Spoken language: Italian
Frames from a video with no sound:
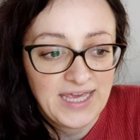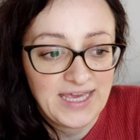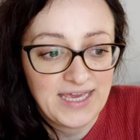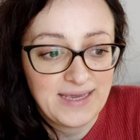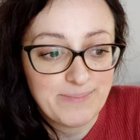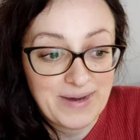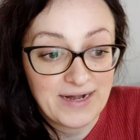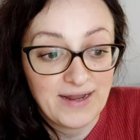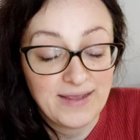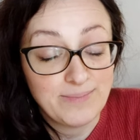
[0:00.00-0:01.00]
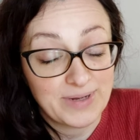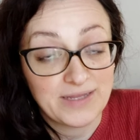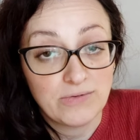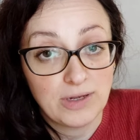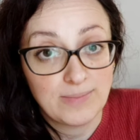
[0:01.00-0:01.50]
e parla in
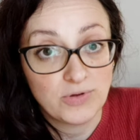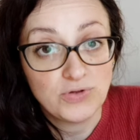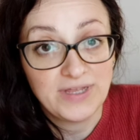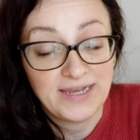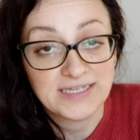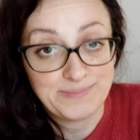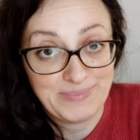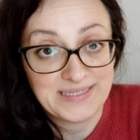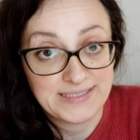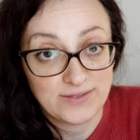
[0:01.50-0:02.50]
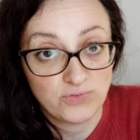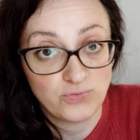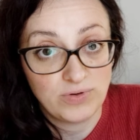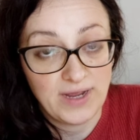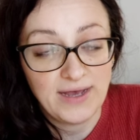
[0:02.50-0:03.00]
particolar modo della
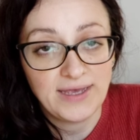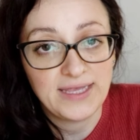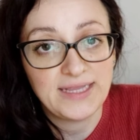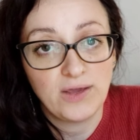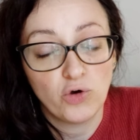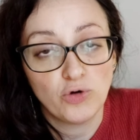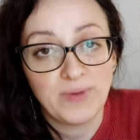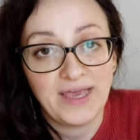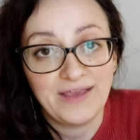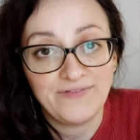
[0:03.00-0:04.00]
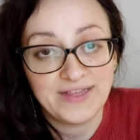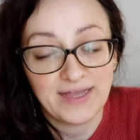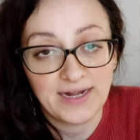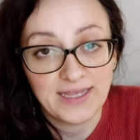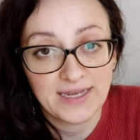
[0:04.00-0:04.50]
spazzatura e di come
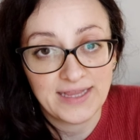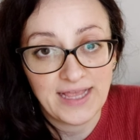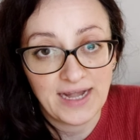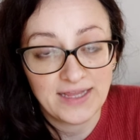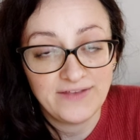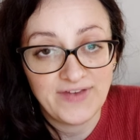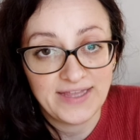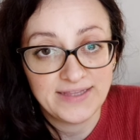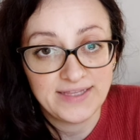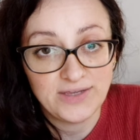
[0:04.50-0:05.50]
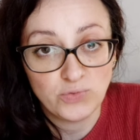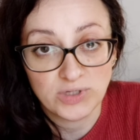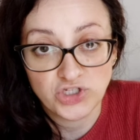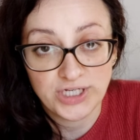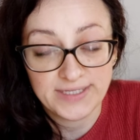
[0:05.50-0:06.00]
evitare che la Terra diventi
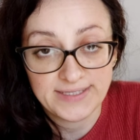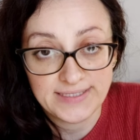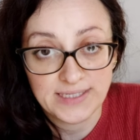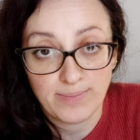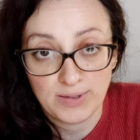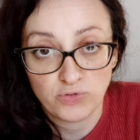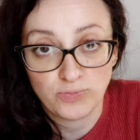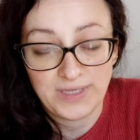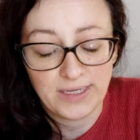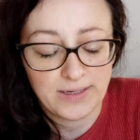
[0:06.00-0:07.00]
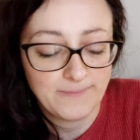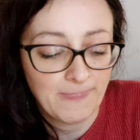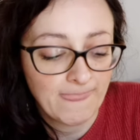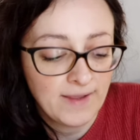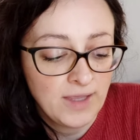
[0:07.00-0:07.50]
una gigantesca pattumiera.
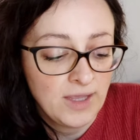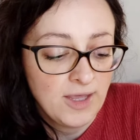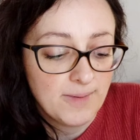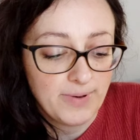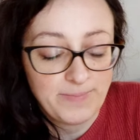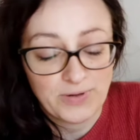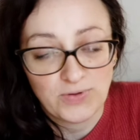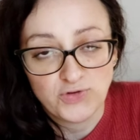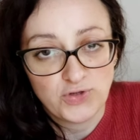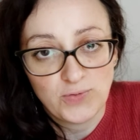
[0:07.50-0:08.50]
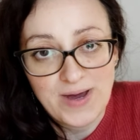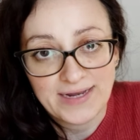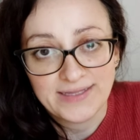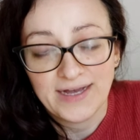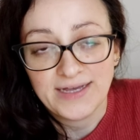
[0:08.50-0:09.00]
Poi per quanto
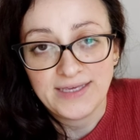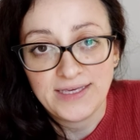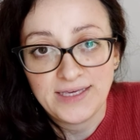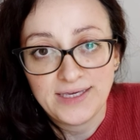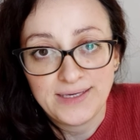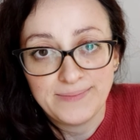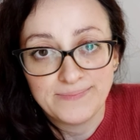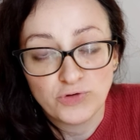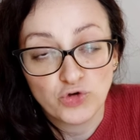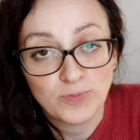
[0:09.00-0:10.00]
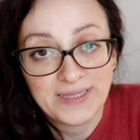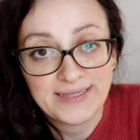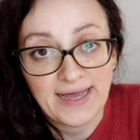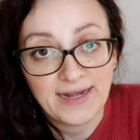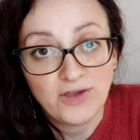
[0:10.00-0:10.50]
riguarda i
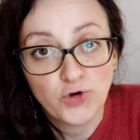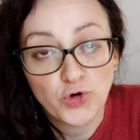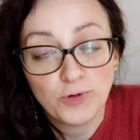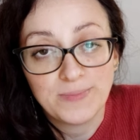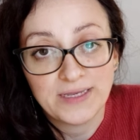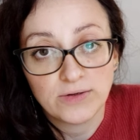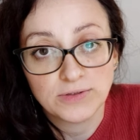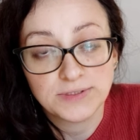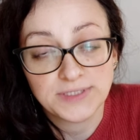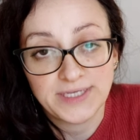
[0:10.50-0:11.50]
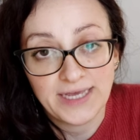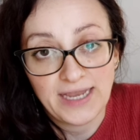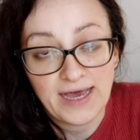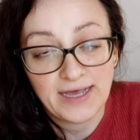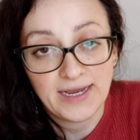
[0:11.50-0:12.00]
documentari, come non
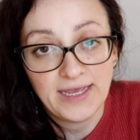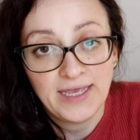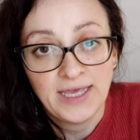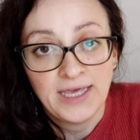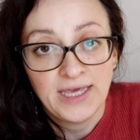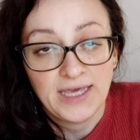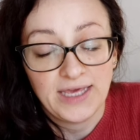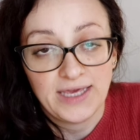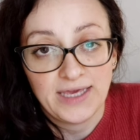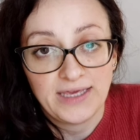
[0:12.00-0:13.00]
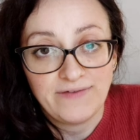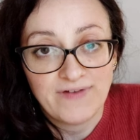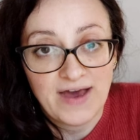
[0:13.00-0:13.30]
segnalare eh, i